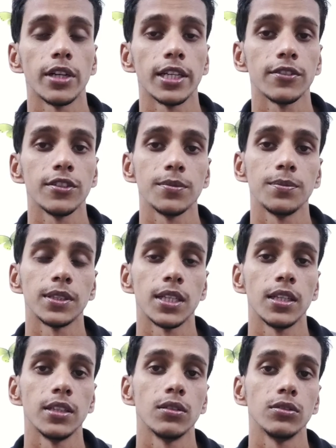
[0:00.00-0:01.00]
जो और एक फिर
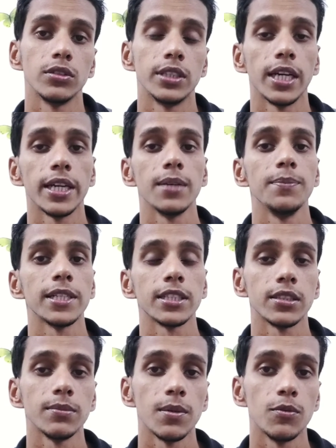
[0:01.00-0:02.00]
बता देता हूँ जो दंगे
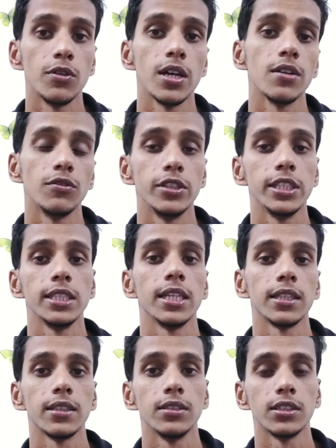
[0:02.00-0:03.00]
मैक्सिमम हुए हैं वही
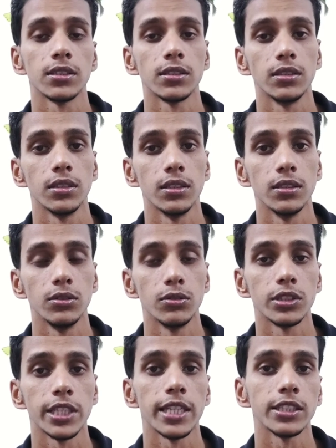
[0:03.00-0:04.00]
है कि
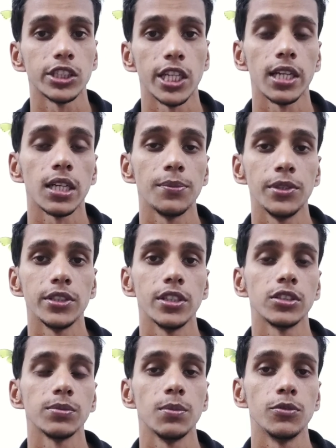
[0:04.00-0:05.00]
जो छः
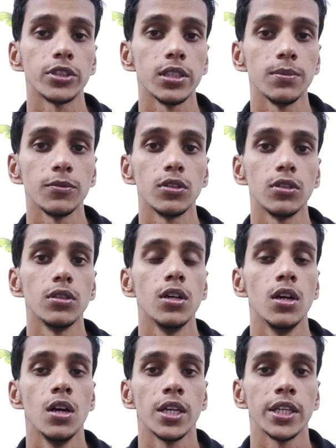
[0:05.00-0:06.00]
कम्युनिटी है उसमें मुस्लिम को
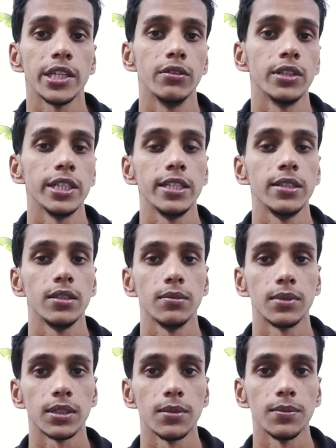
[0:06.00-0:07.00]
क्यों नहीं
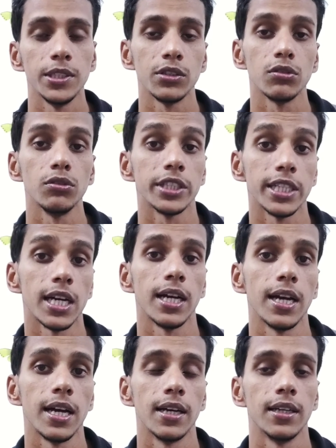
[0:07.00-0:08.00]
मतलब इंक्लूड
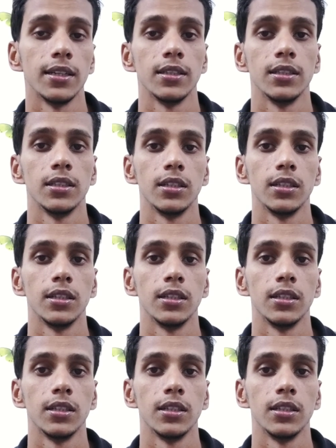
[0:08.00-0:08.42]
किया गया है